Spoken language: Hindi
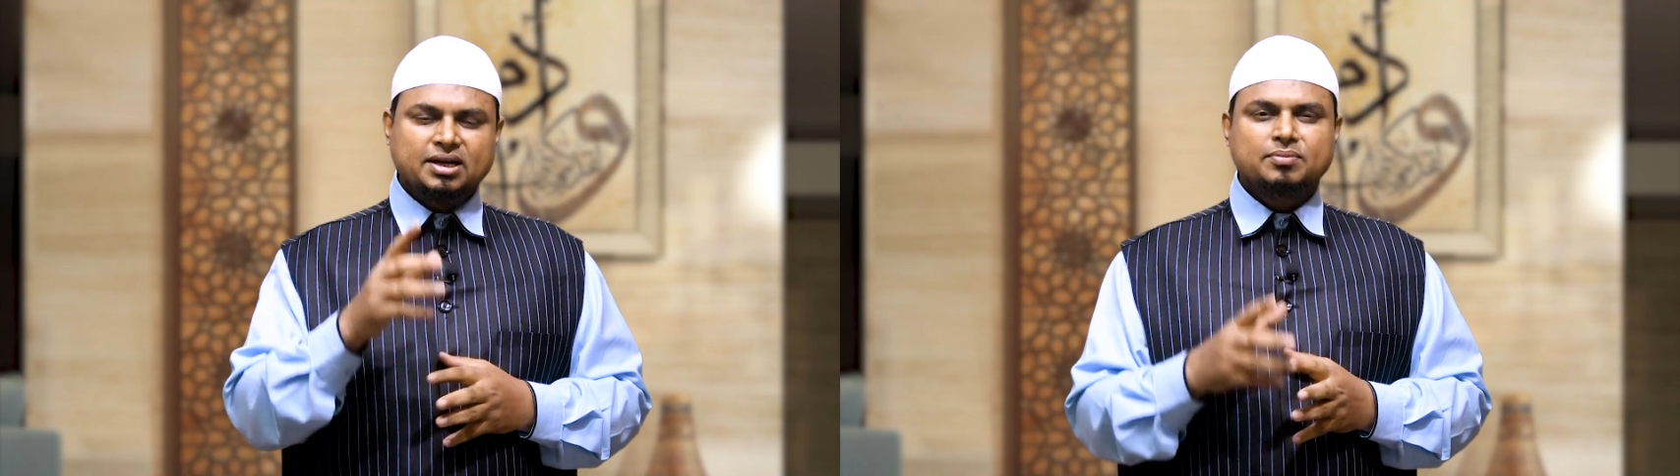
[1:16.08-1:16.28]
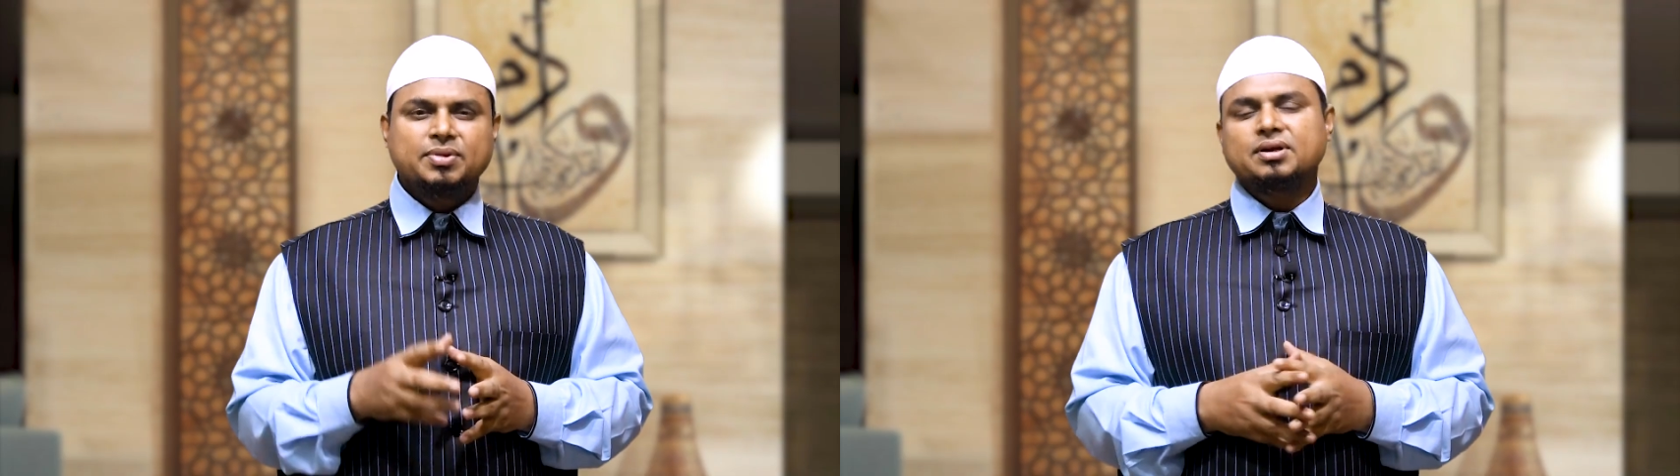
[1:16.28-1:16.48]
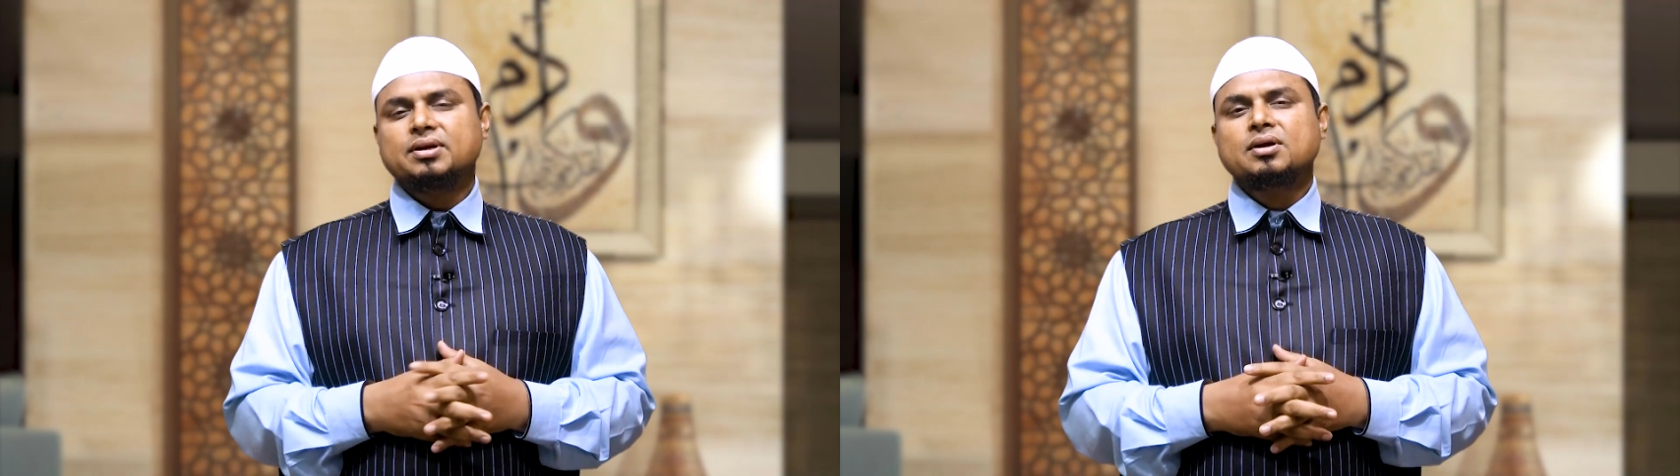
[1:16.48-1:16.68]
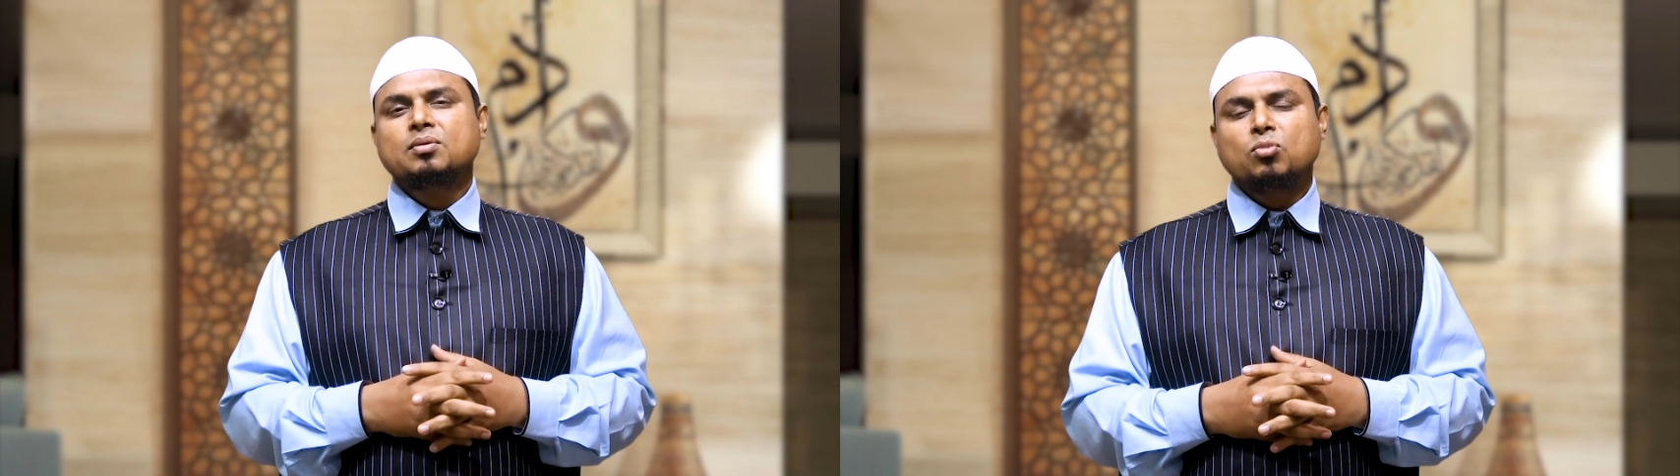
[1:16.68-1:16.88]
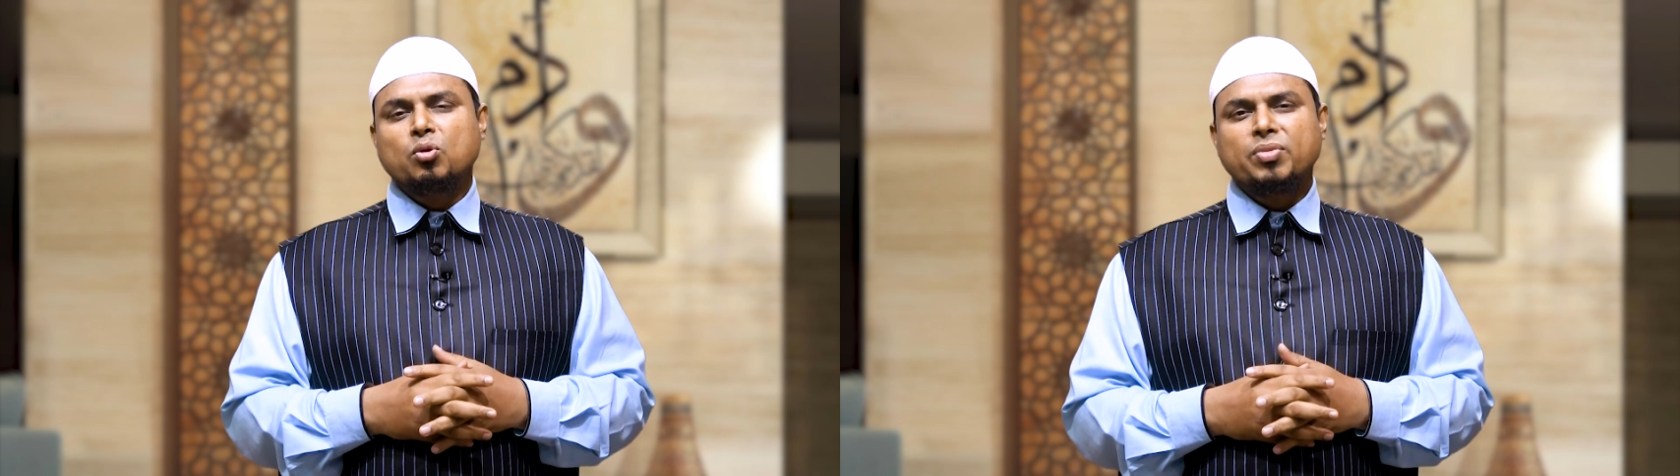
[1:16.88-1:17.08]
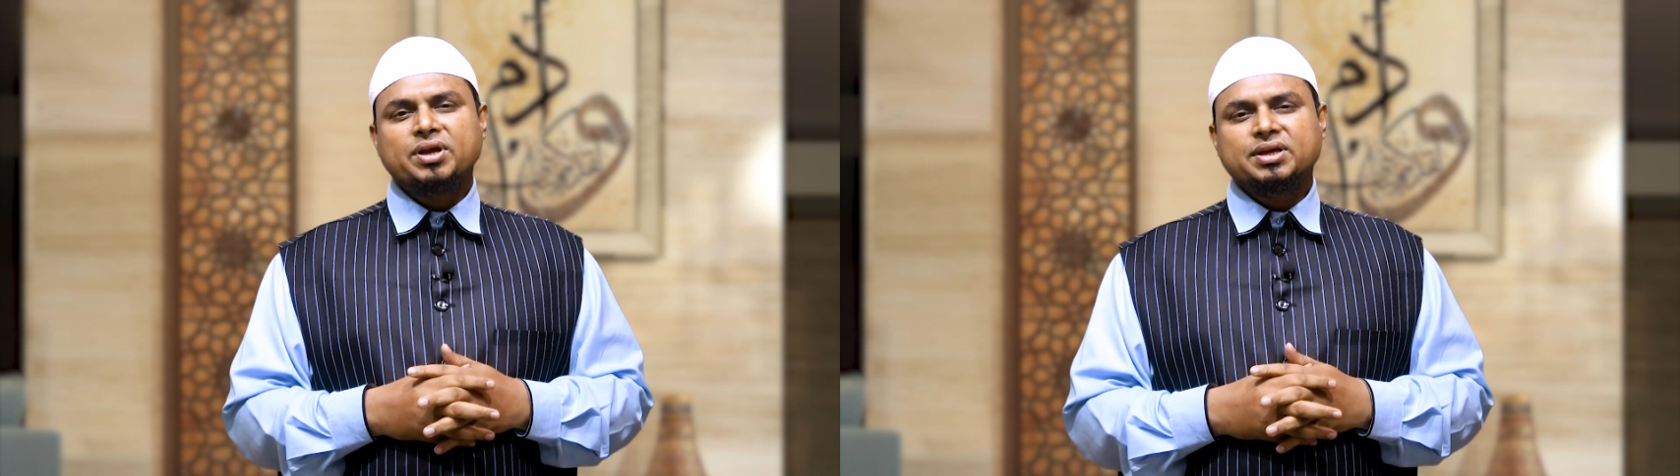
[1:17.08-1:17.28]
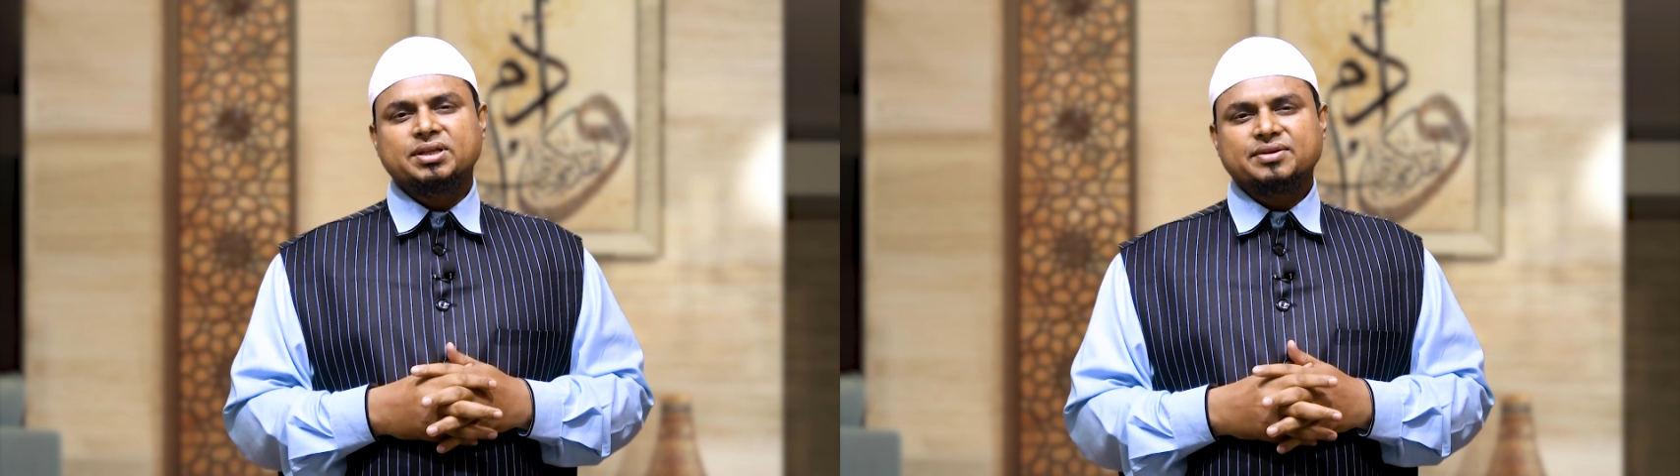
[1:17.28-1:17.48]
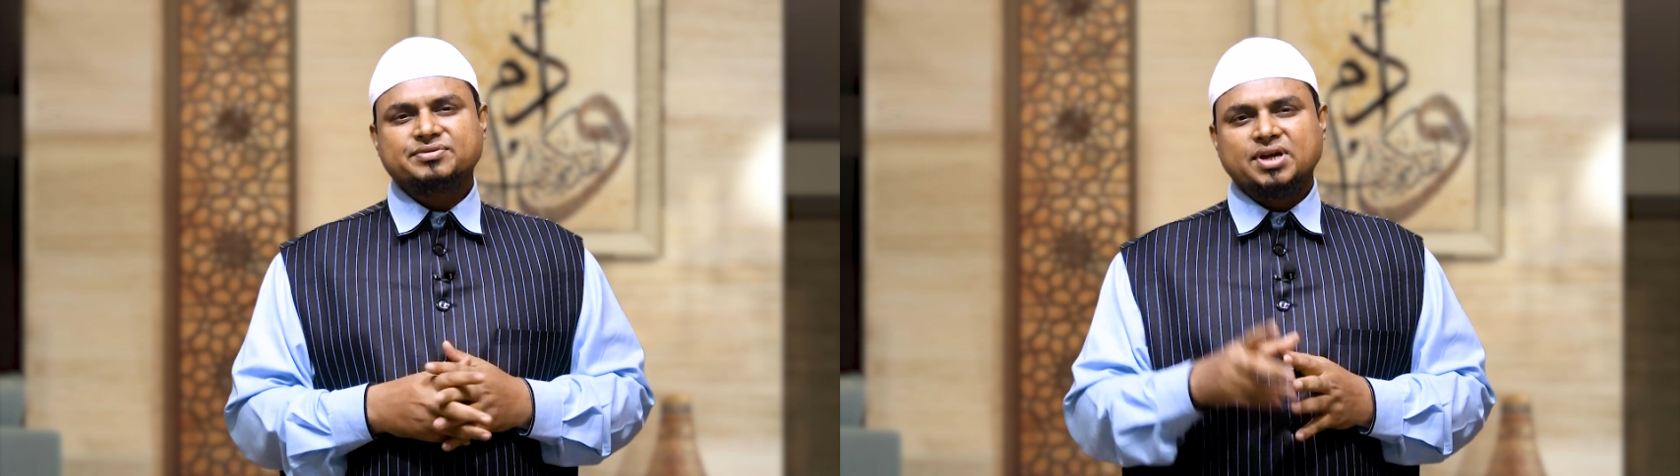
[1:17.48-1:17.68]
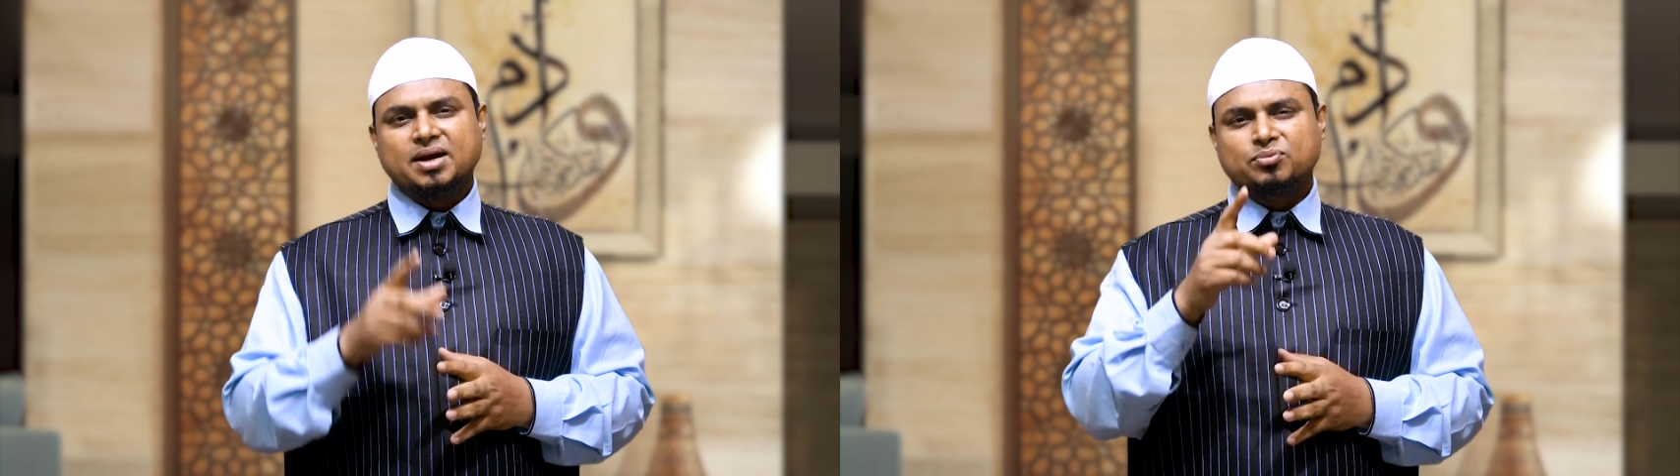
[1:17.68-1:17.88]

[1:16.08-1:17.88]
अलबिर मुंबई की तरफ से